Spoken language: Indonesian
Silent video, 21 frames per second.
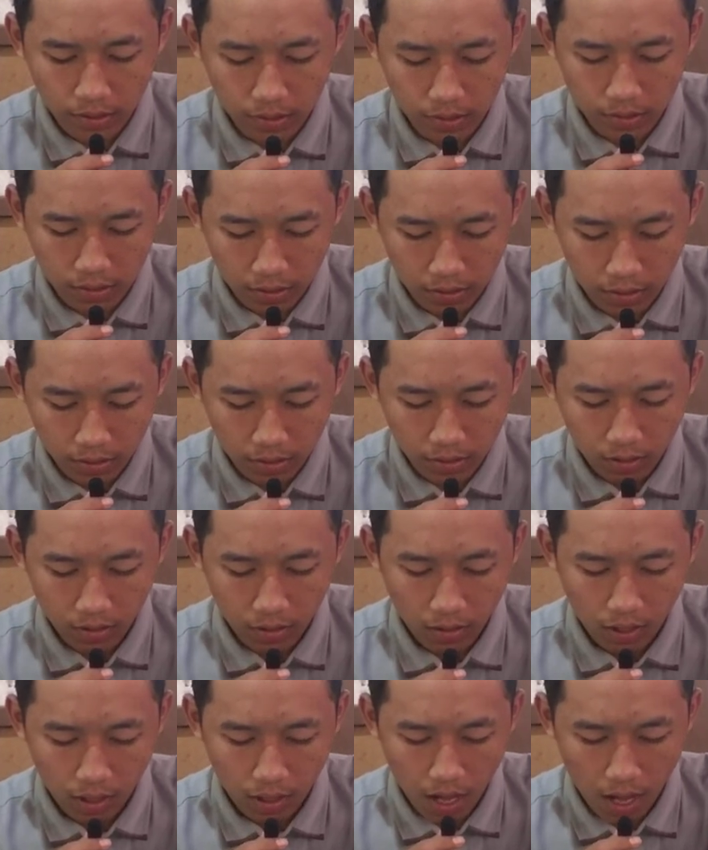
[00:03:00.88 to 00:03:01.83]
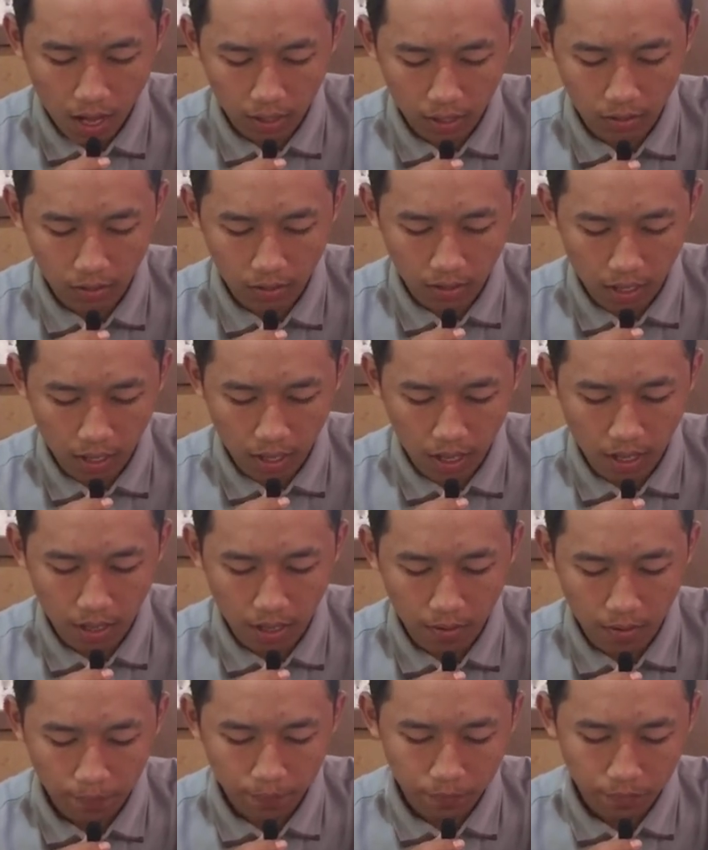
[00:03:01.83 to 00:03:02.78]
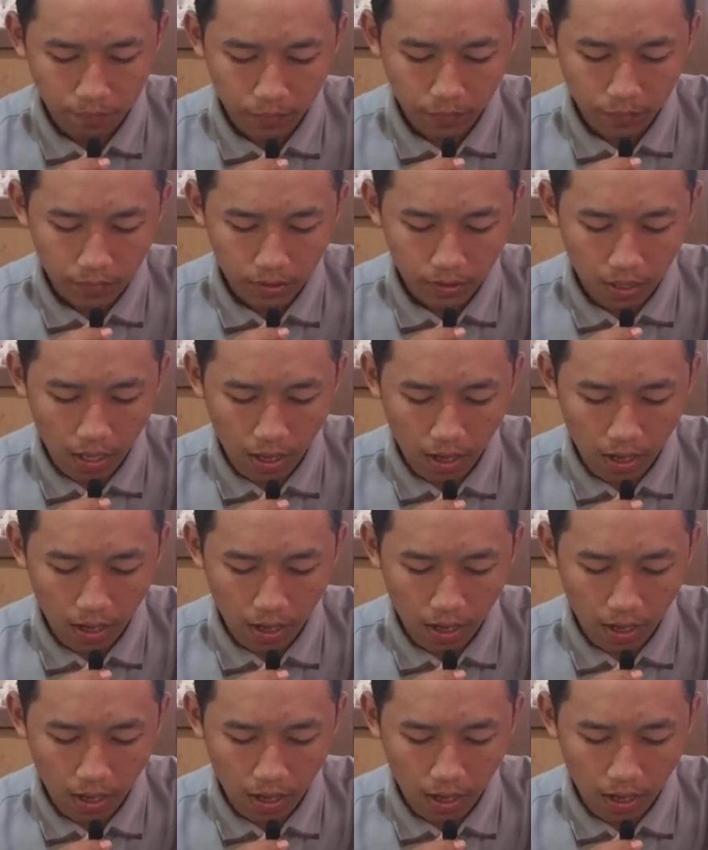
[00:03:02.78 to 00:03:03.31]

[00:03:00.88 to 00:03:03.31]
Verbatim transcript: hatta ta'mali rotan ukhra